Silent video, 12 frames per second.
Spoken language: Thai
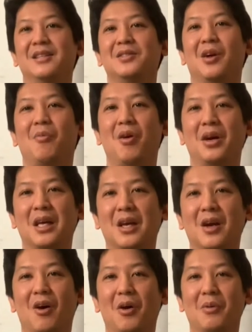ต้องบอกนี้
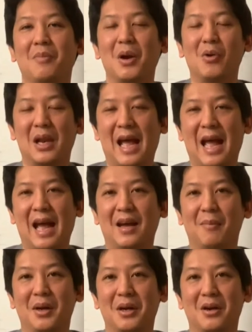ก่อนว่ามันรุนแรง
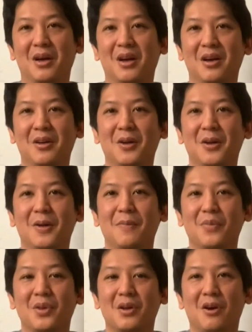มันก็
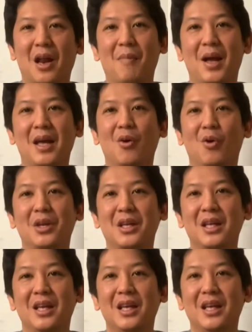ก็ทำให้คน
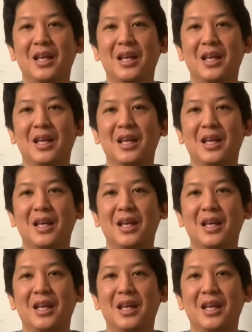ที่